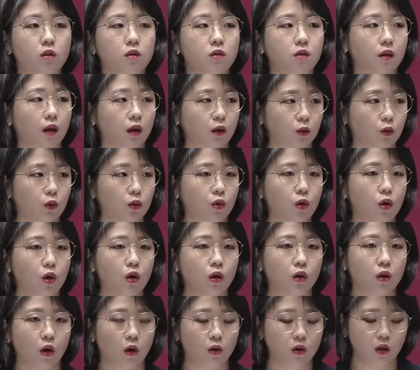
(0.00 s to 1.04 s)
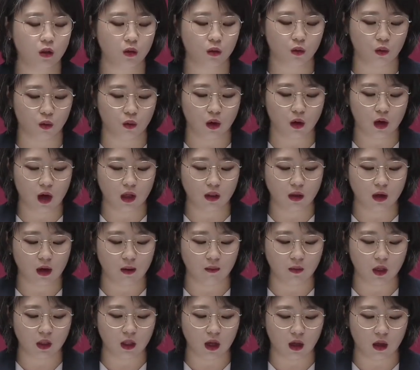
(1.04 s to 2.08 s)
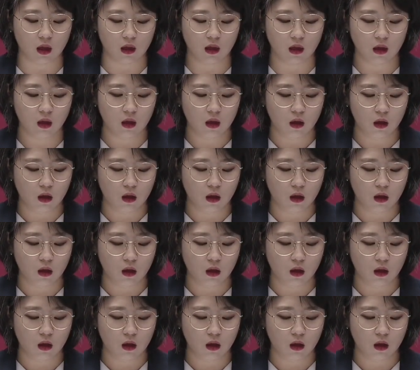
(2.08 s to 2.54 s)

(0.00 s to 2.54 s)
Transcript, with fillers: 견제도, 견인도 가능합니다.